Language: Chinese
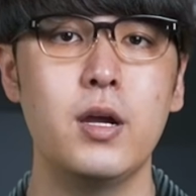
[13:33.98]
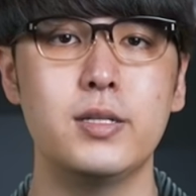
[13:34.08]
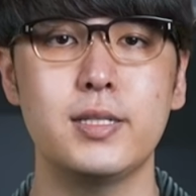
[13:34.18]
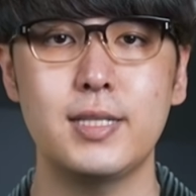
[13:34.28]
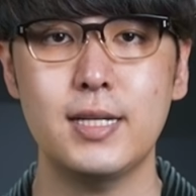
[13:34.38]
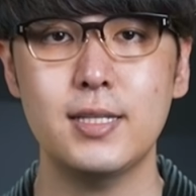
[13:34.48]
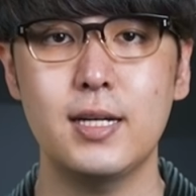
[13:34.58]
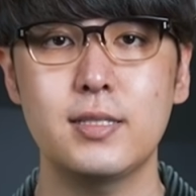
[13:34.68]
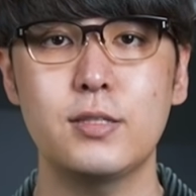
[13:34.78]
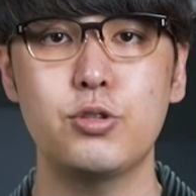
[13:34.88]
而且，加
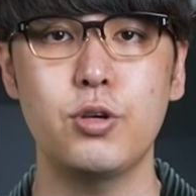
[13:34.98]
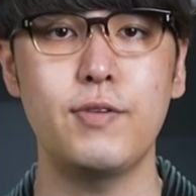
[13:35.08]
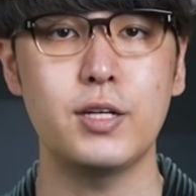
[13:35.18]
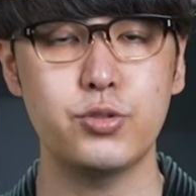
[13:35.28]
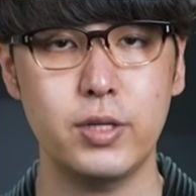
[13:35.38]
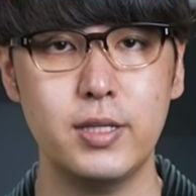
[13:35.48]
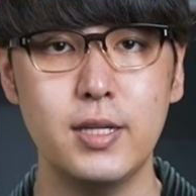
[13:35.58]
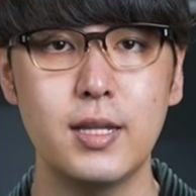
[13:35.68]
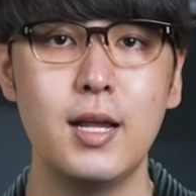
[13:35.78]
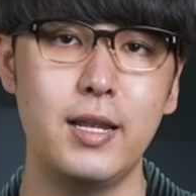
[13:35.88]
萨在缺乏水
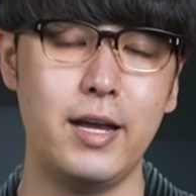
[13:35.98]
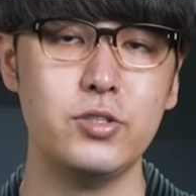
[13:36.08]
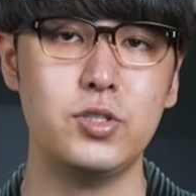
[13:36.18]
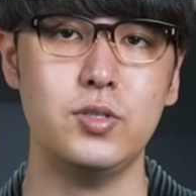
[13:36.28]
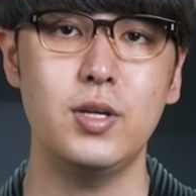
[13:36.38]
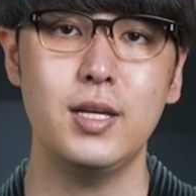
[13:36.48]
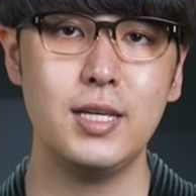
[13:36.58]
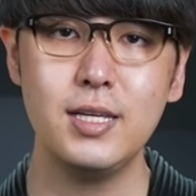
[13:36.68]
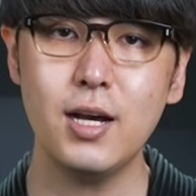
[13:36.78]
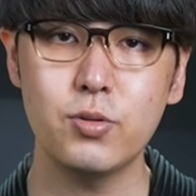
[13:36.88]
电、粮食、
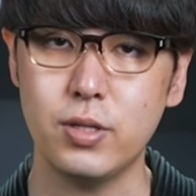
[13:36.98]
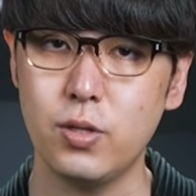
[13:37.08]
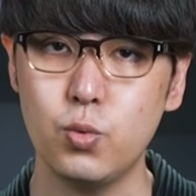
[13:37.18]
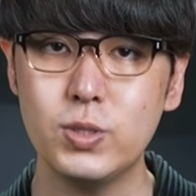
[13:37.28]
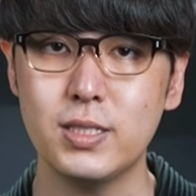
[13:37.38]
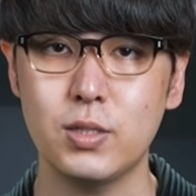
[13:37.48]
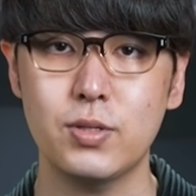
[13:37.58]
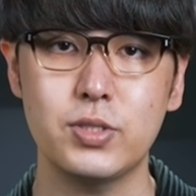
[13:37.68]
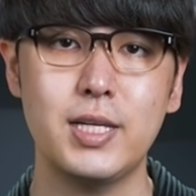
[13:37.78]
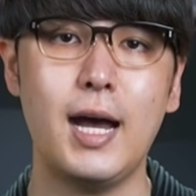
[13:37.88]
医药等等物资的情
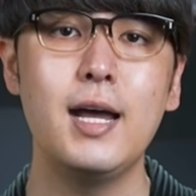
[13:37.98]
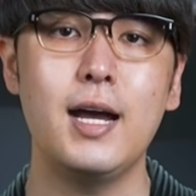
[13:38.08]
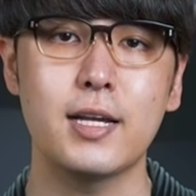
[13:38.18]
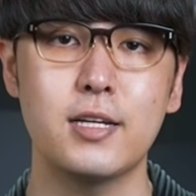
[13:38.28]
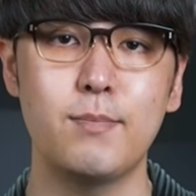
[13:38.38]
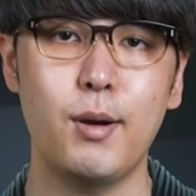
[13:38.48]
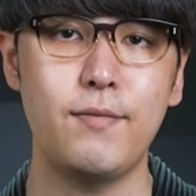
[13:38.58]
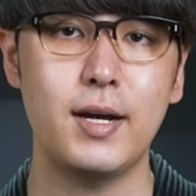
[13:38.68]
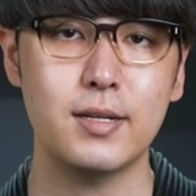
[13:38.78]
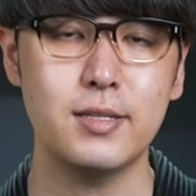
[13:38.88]
况之下，还可能爆
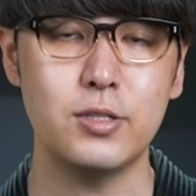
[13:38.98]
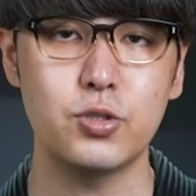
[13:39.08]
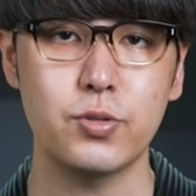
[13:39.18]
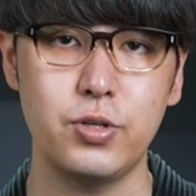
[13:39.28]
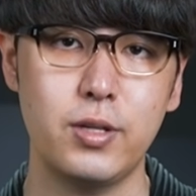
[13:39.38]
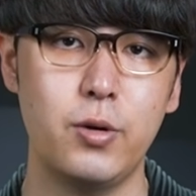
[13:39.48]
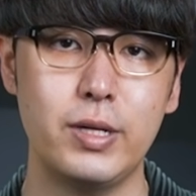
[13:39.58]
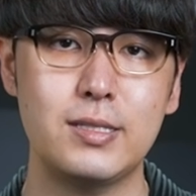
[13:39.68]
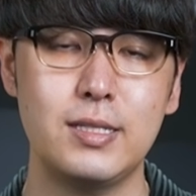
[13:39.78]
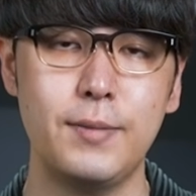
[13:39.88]
发更严重的人道
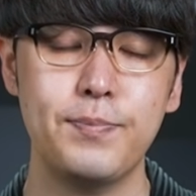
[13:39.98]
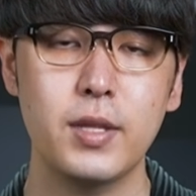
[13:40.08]
危机。